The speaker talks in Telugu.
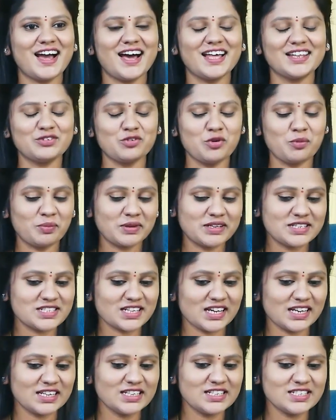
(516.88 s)
అది ఓపెన్
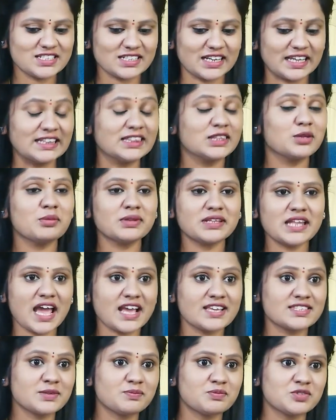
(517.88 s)
ఛాలెంజ్ ఎంతమంది
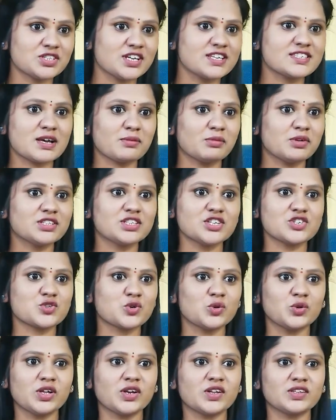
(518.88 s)
యాక్సెప్ట్ చేసి అమలు
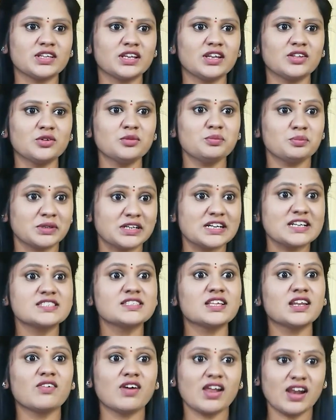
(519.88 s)
చేసుకుంటారో తెలియదు
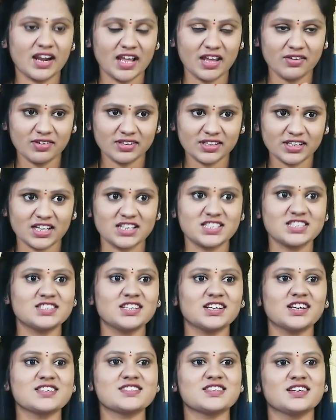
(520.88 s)
పర్సనల్గా వాళ్ళ లైఫ్ అయితే
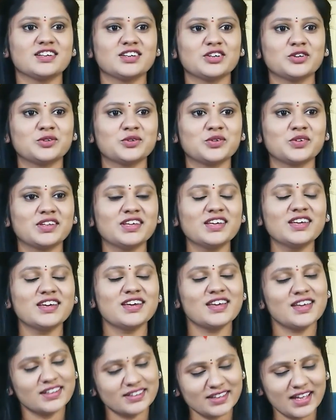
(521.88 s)
ఖచ్చితంగా సెట్ అవుతుంది
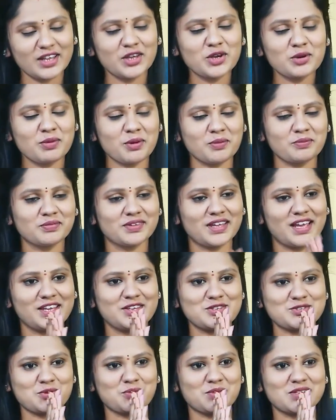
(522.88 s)
థ్యాంక్ యూ మ్యామ్
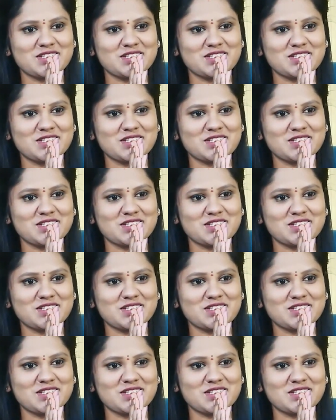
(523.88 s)
థ్యాంక్ యూ సో